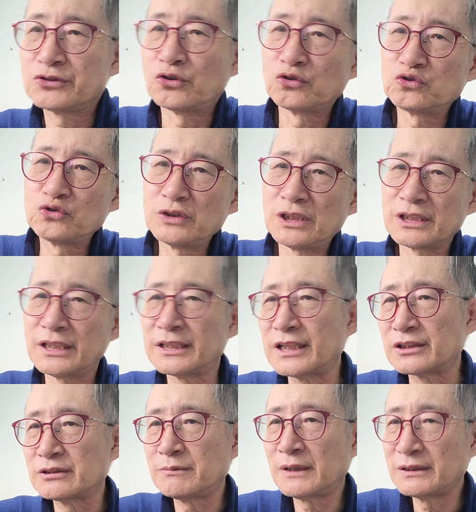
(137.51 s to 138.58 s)
정중하게
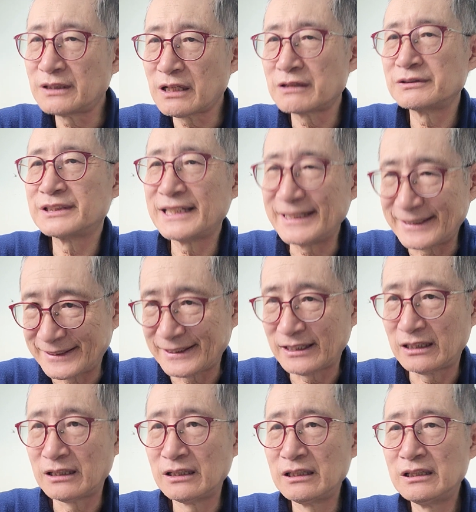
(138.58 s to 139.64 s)
대접한다는 데
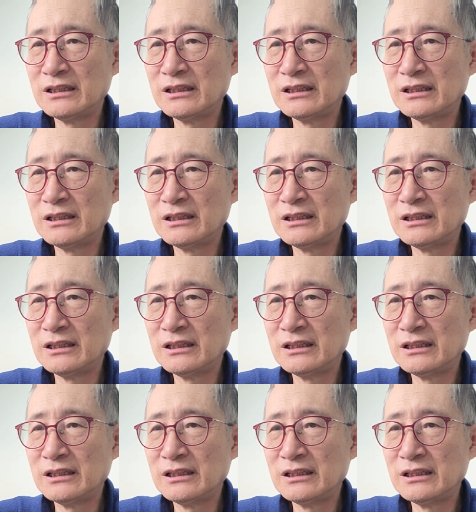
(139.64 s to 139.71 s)
있다.